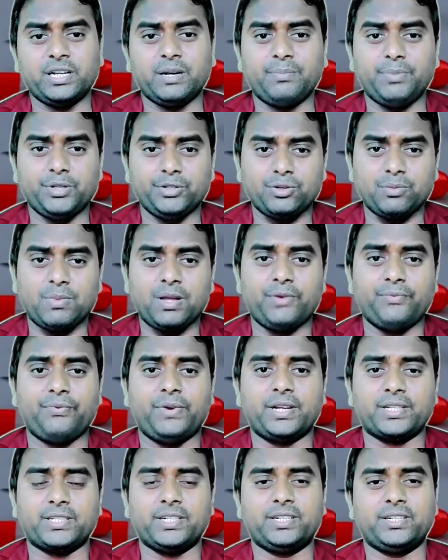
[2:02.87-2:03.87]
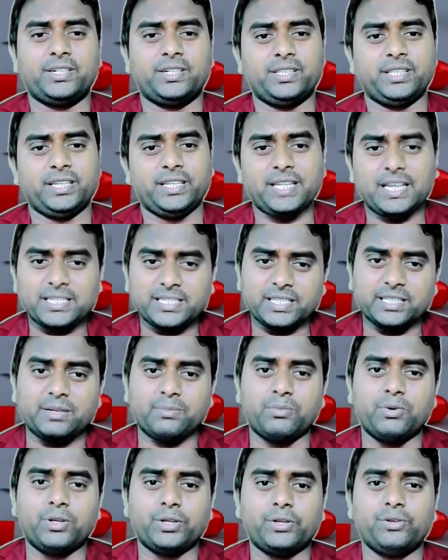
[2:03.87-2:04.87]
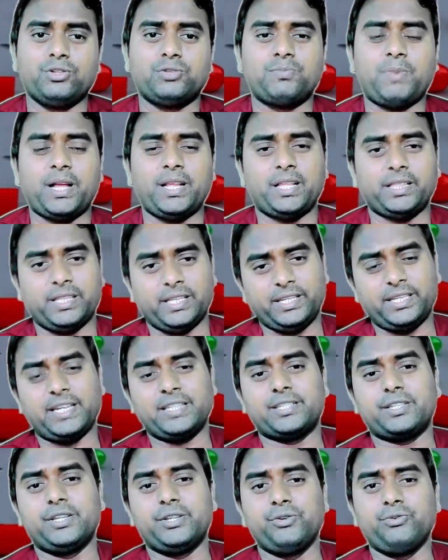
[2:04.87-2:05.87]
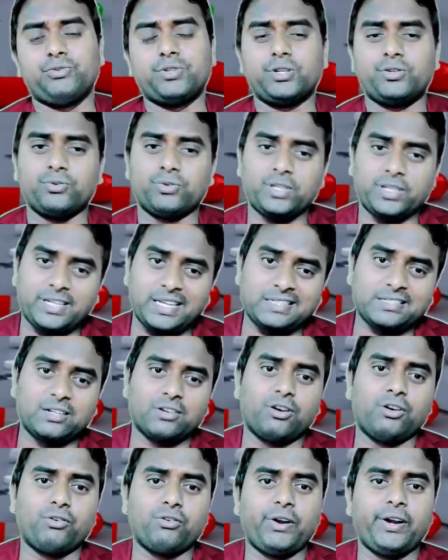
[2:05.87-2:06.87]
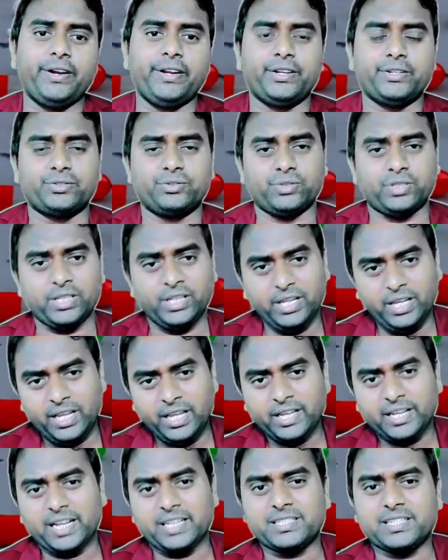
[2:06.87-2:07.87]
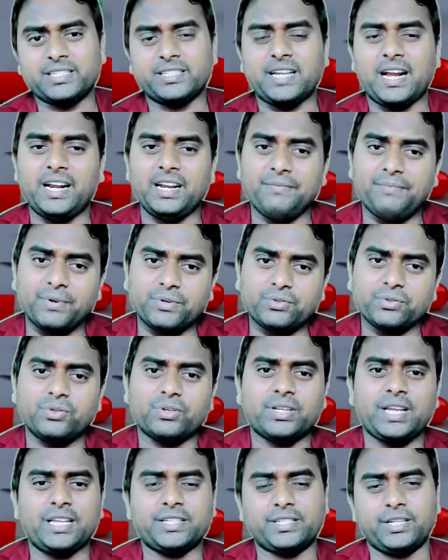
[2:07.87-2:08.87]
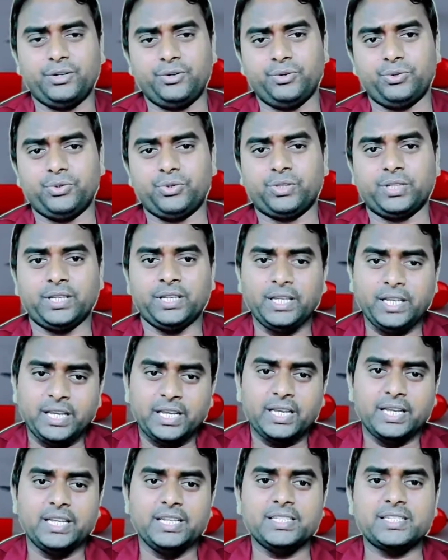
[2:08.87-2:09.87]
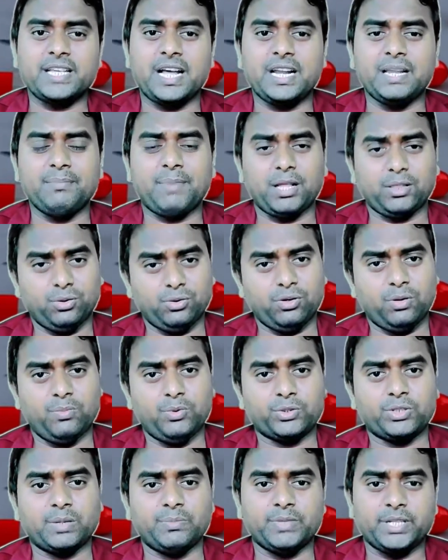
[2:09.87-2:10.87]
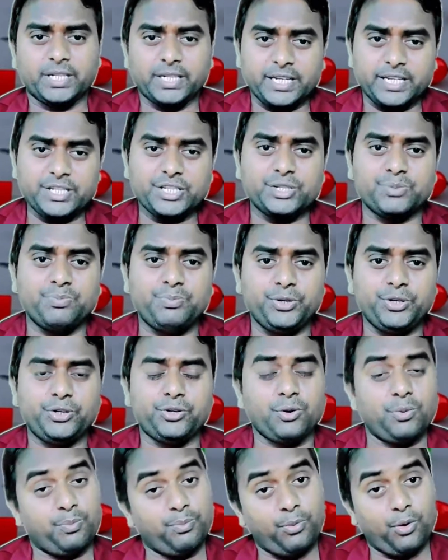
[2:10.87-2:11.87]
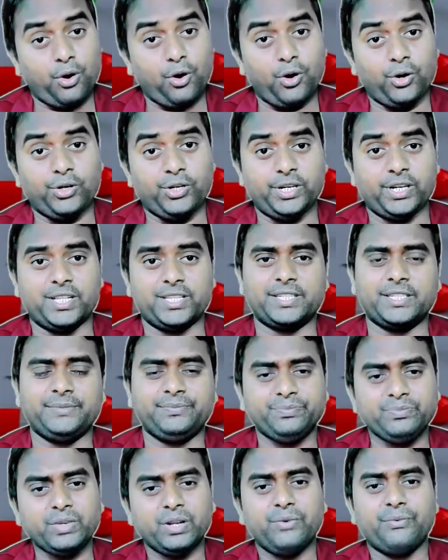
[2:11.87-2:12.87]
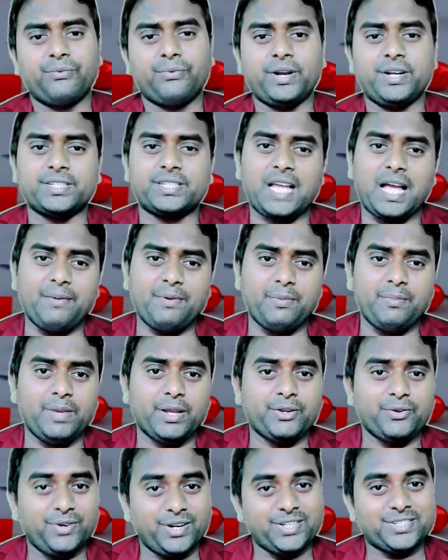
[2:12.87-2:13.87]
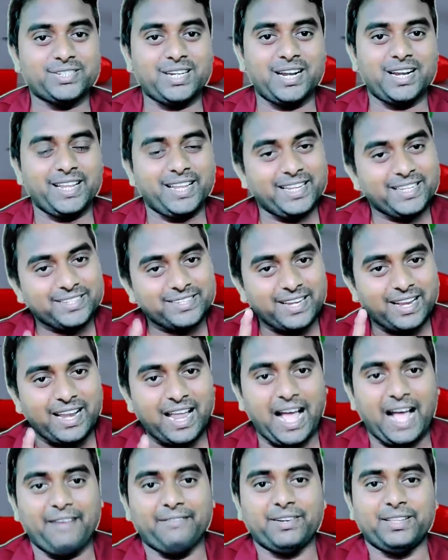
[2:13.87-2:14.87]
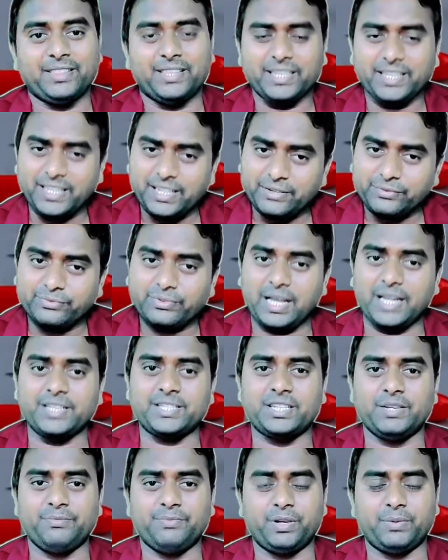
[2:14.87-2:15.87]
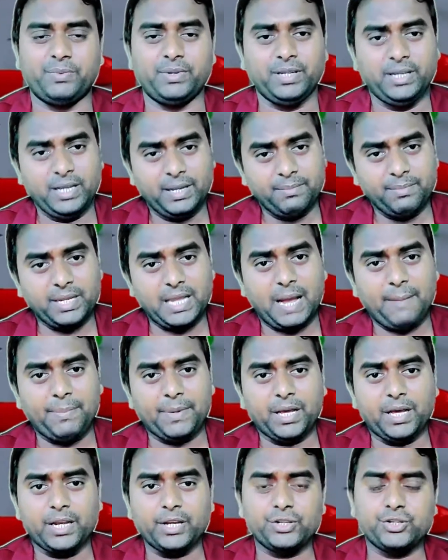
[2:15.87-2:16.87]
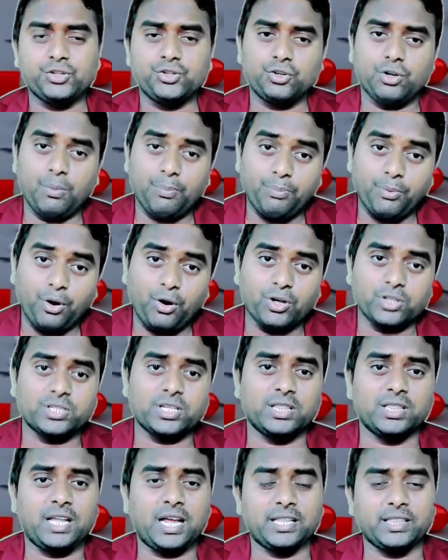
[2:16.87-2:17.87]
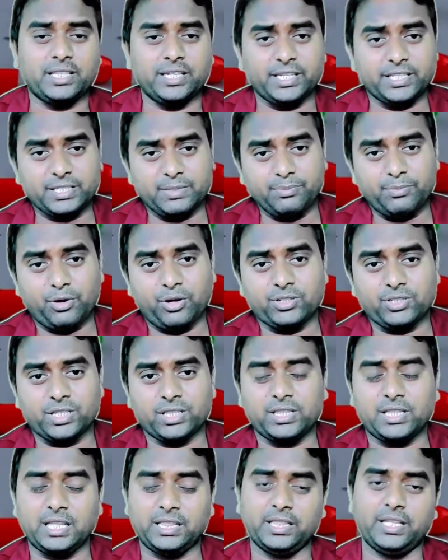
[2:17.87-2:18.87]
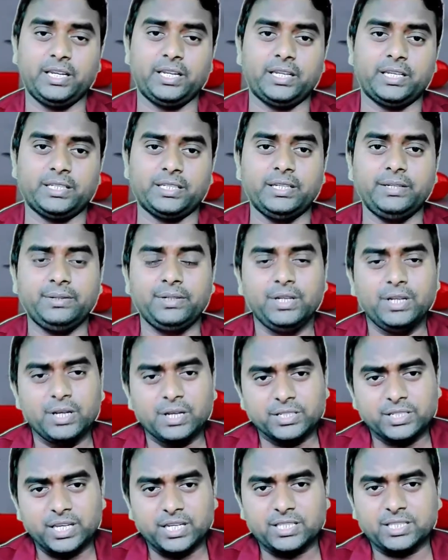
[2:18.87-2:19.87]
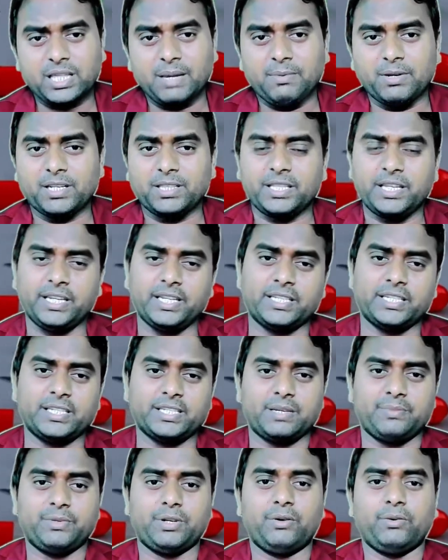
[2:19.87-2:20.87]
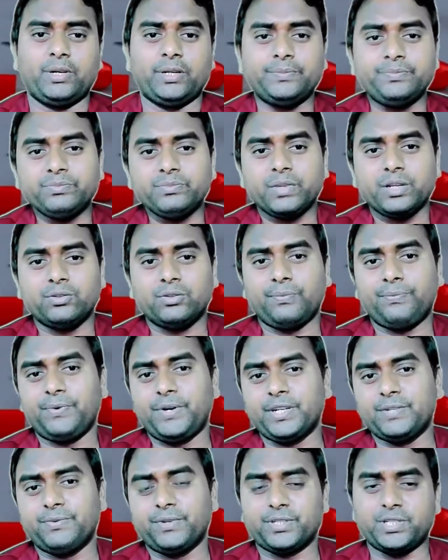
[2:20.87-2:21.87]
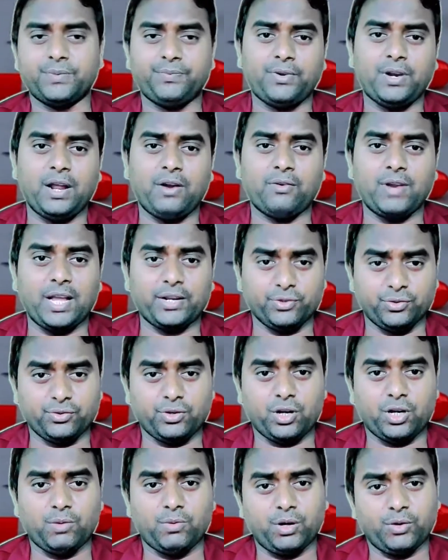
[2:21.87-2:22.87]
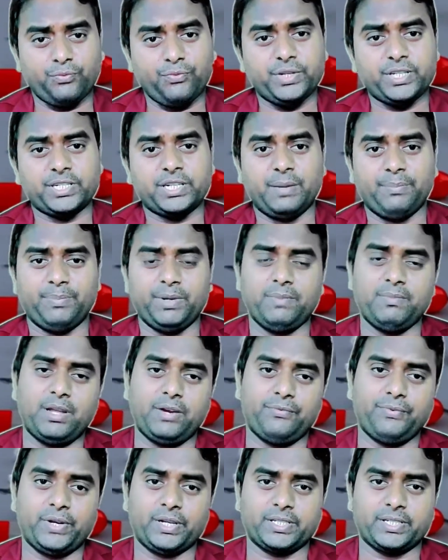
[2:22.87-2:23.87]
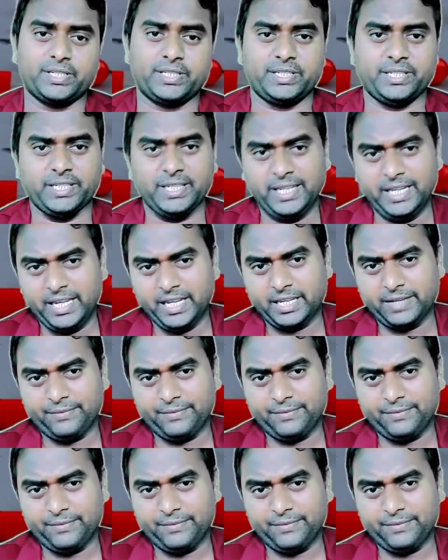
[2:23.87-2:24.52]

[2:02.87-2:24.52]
सी कंपनी इसको मैनुफेक्चर करती है क्या इसके अंदर मुल्क्यूज पाए जाते हैं क्या इसके यूसेज होते हैं कैसे इसके होते हैं क्या इसके साइड इफेक्ट होते हैं क्या इसके डोज होते हैं इन सारी बातों को हम लोग समझेंगे इस वीडियो में बहुत डिटेल से फ्रेंड्स आई विल मेक यू अंडरस्टैंड इच एंड एवरीथिंग इन अ वेरी सिंपल वे मैं यहाँ पे हर एक चीज़ों को बहुत शानदार तरीके से बहुत सत्ता तरीके से सस्ता भर तरीके से समझाऊंगा तो फ्रेंड्स फर्स्ट ऑफ ऑल आई लाइक टू टॉक अबाउट विच कंपनी मैन्युफैक्चर्स इट